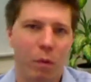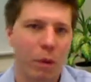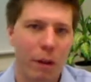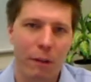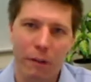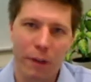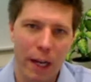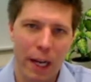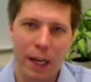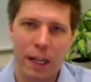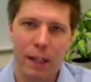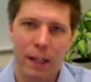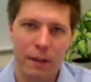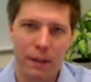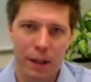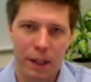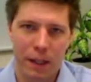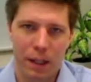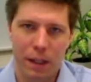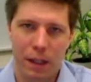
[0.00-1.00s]
gefährlich
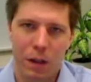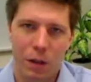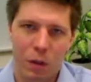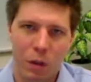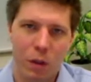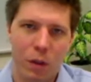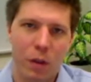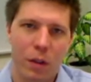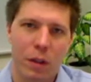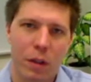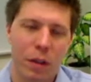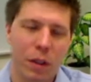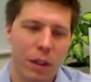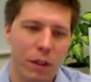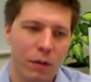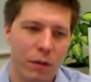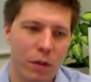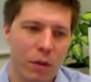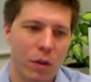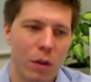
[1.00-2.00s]
wäre und äh,
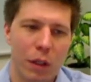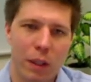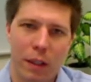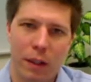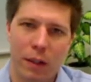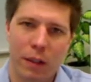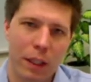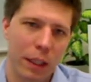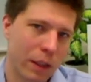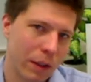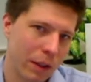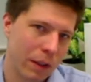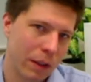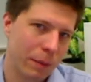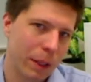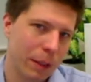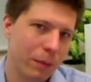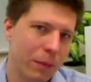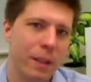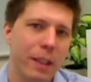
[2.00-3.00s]
dafür sorgt, dass sie sozusagen
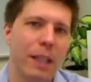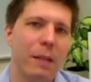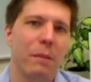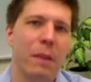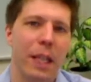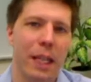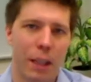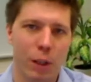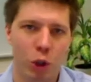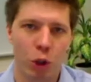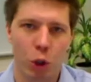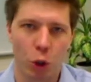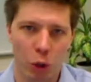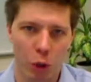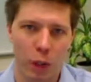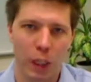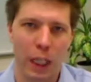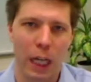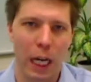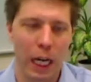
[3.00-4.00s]
mit dem System eher in
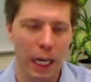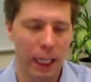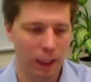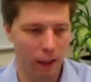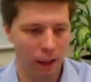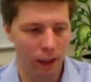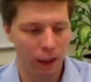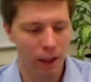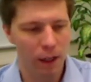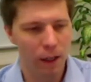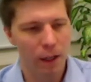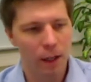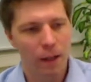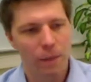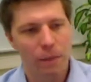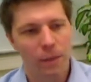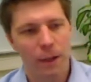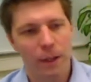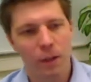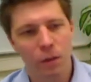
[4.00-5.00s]
Stocken geraten.
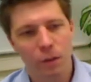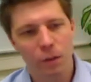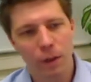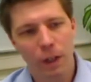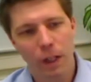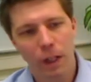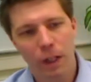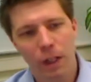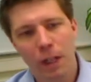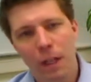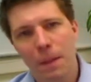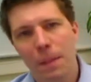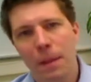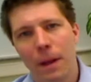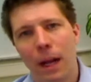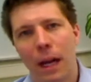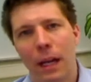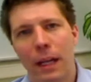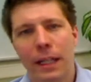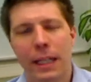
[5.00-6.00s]
Insofern,
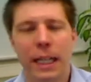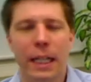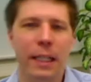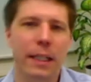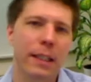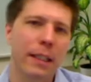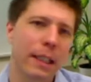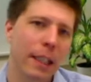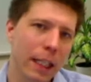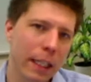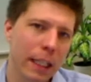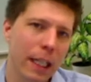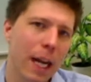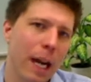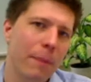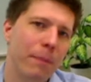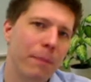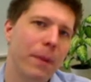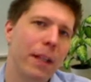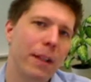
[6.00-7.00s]
jedes dritte
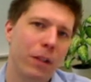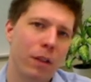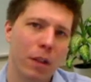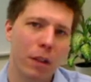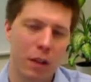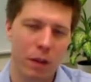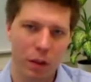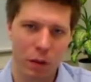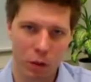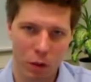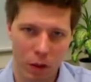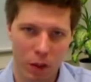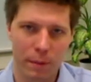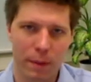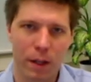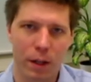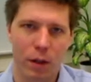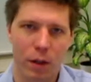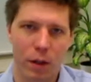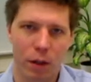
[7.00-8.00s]
Update sollten sie unserer
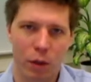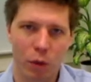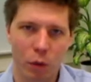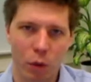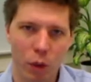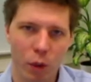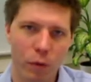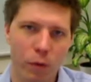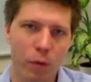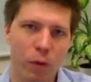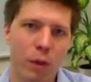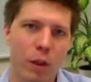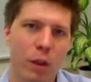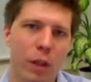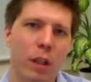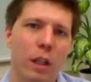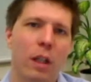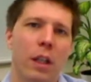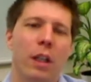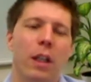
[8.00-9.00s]
Meinung nach
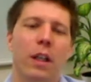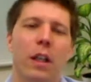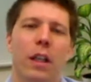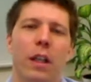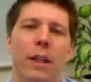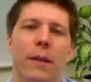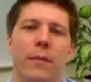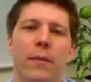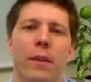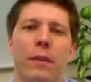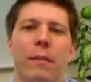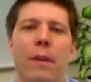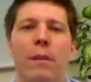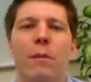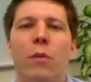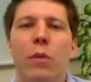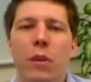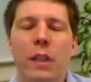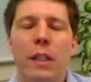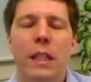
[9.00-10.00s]
durchführen. Ähm, man
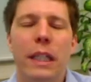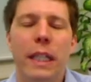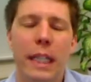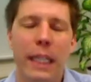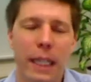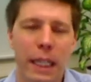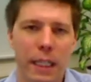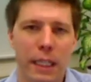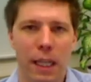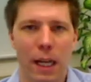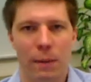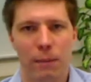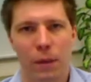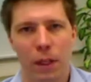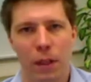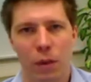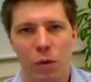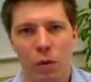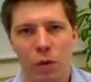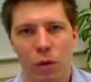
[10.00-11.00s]
muss nicht jedes
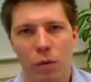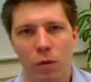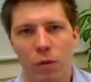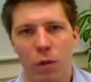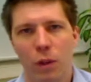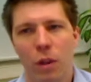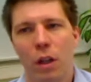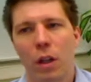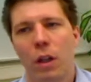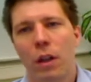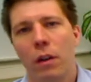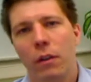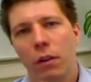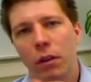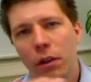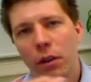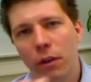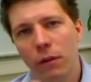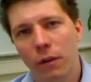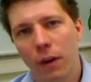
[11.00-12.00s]
Update durchführen.
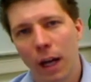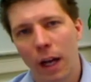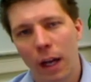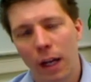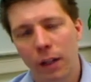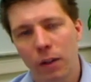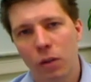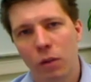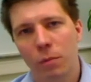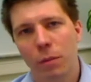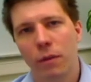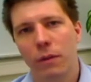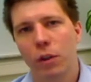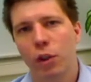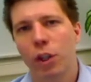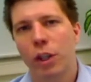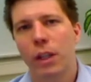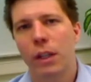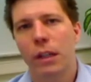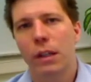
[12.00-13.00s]
Die Frage ist immer, was
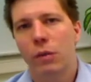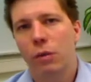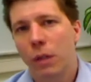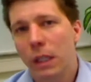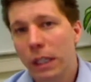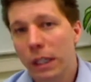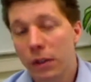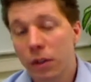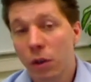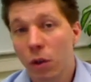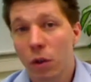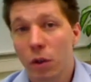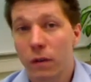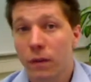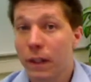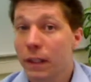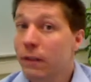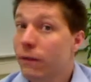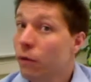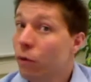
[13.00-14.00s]
steht in den Release Notes?
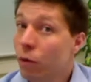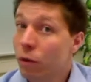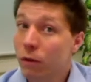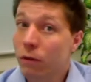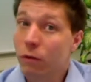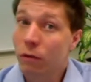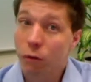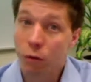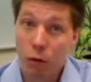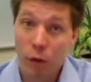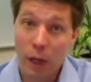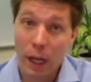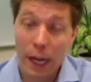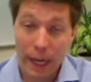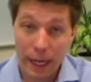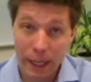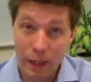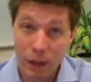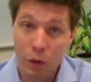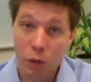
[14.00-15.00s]
Was wurden für
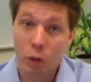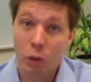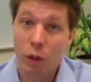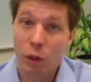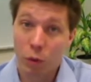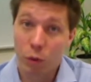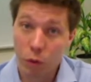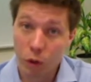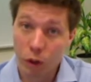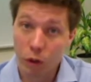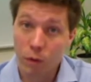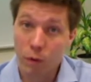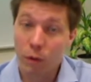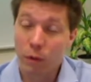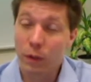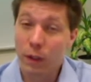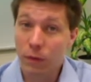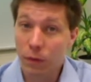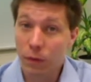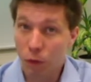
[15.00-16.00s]
Änderungen
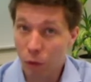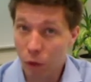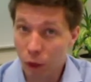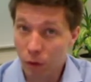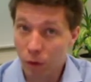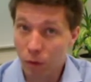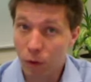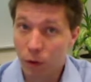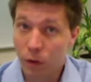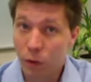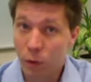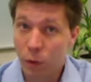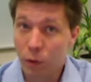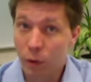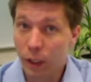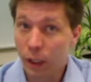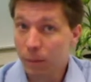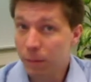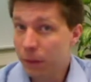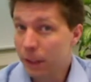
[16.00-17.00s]
durchgeführt? Was für neue
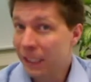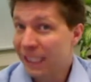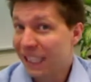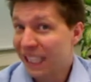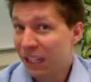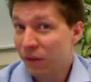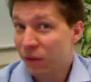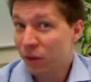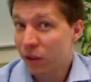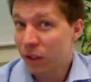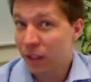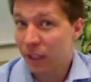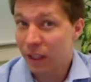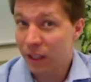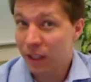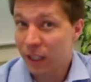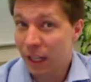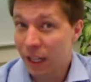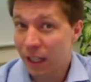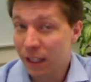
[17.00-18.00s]
Funktionen gibt es? Sind die für sie
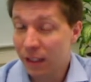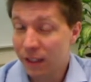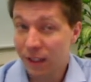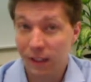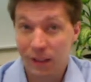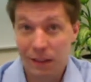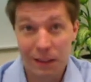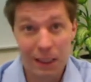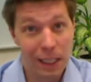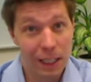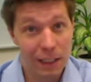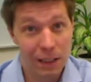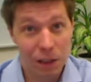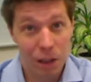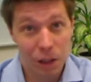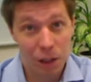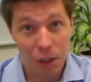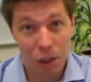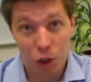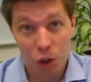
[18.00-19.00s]
interessant? Sind
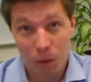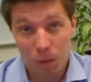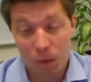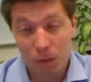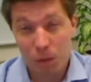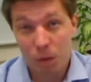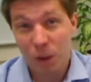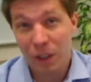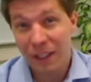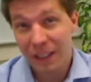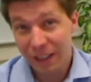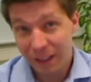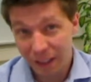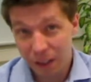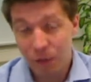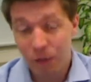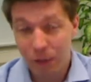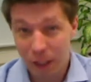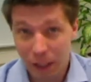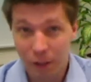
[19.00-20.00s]
Sicherheitslöcher gestoppt worden, die sie
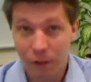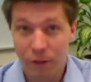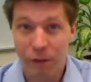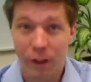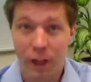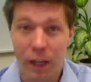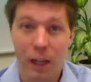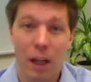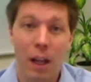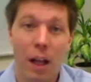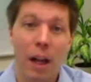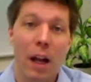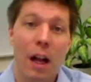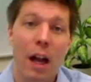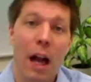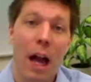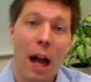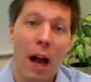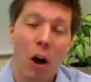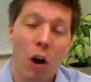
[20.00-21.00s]
auf jeden Fall
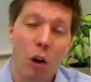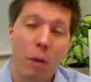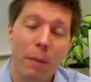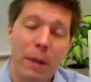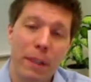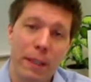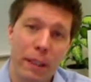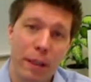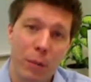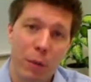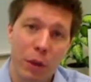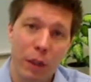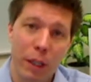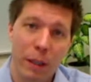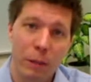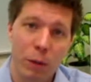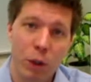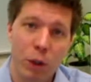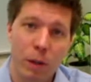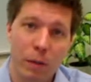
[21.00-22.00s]
auch bei sich im
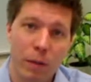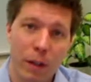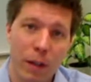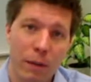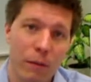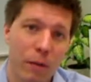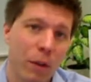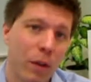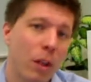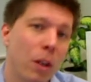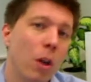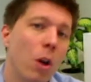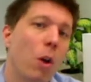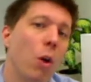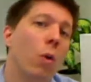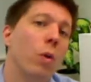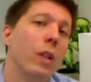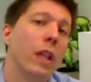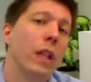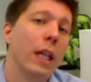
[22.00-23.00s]
Unternehmen gestoppt haben wollen?
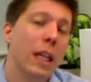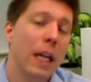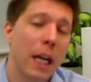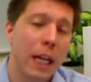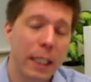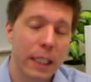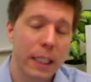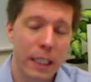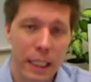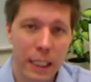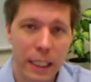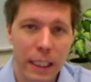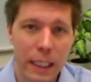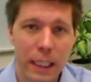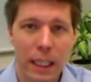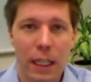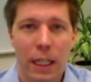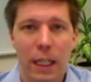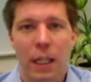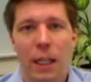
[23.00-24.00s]
Und anhand
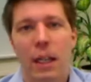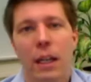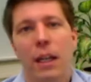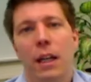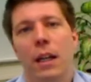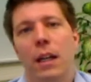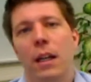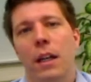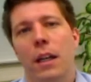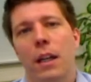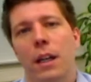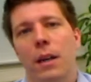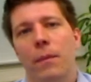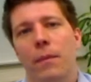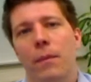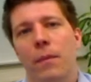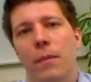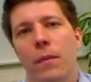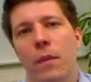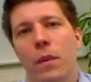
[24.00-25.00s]
dieser
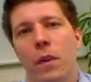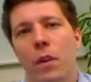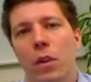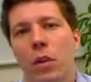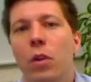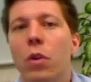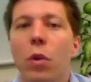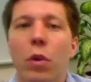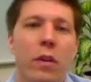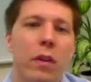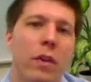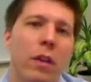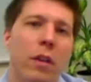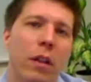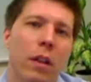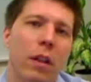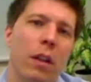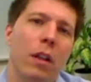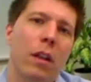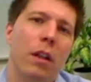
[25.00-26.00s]
ähm,
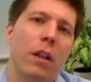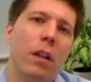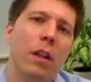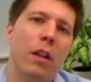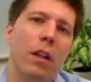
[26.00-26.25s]
Nutzen